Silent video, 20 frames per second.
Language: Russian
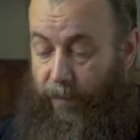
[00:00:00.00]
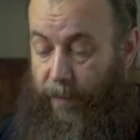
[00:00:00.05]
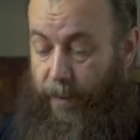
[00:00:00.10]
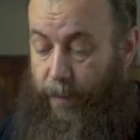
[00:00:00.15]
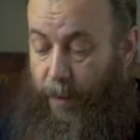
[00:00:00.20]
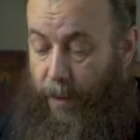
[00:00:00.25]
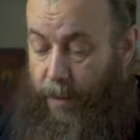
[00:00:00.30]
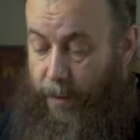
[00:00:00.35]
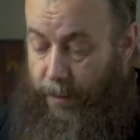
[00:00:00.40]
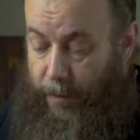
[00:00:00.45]

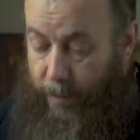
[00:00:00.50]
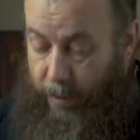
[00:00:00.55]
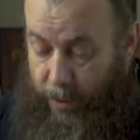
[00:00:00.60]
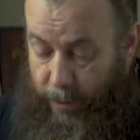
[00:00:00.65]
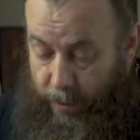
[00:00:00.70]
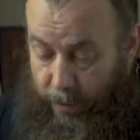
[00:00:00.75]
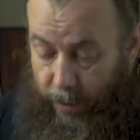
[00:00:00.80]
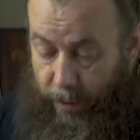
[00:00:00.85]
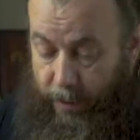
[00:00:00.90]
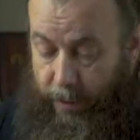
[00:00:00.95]
внимательно
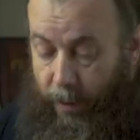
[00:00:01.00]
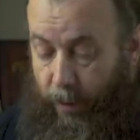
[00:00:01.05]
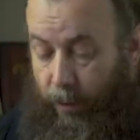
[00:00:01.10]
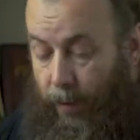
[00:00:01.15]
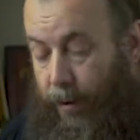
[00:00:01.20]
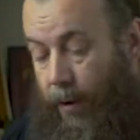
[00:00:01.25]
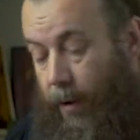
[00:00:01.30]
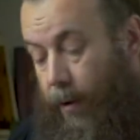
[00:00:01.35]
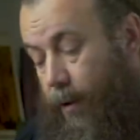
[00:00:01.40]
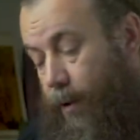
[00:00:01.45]
читает
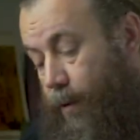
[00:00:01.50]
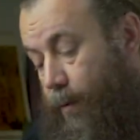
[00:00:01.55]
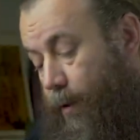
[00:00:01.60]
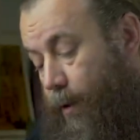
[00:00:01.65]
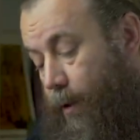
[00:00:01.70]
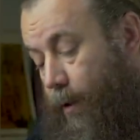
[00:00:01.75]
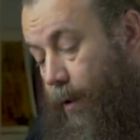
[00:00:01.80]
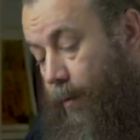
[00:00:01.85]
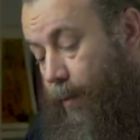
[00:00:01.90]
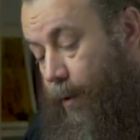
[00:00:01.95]
регулярно
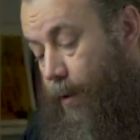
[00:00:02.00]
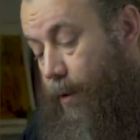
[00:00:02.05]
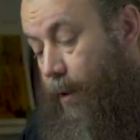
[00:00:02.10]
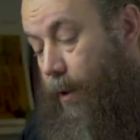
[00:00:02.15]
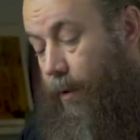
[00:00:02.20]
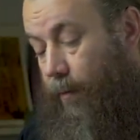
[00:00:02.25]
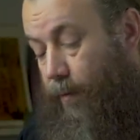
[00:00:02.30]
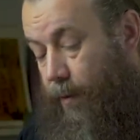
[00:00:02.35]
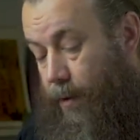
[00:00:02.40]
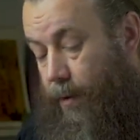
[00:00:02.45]
Священное
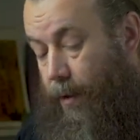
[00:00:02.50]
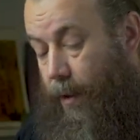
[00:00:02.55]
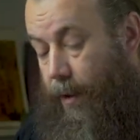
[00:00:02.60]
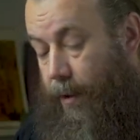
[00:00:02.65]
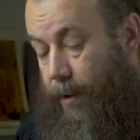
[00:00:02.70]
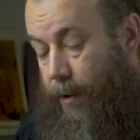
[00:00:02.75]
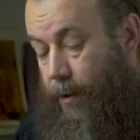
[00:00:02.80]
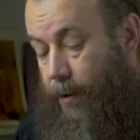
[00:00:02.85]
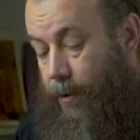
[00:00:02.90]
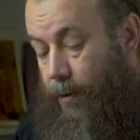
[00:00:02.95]
Писание, вы
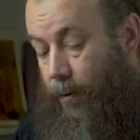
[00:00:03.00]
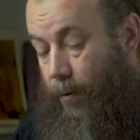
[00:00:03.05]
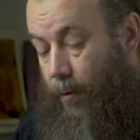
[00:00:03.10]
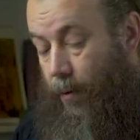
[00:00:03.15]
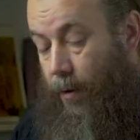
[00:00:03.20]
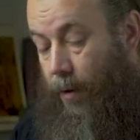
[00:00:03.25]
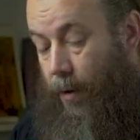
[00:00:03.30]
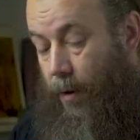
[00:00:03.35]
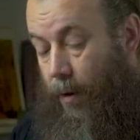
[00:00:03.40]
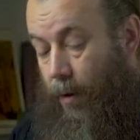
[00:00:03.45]
знаете,
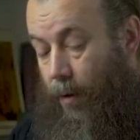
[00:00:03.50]
что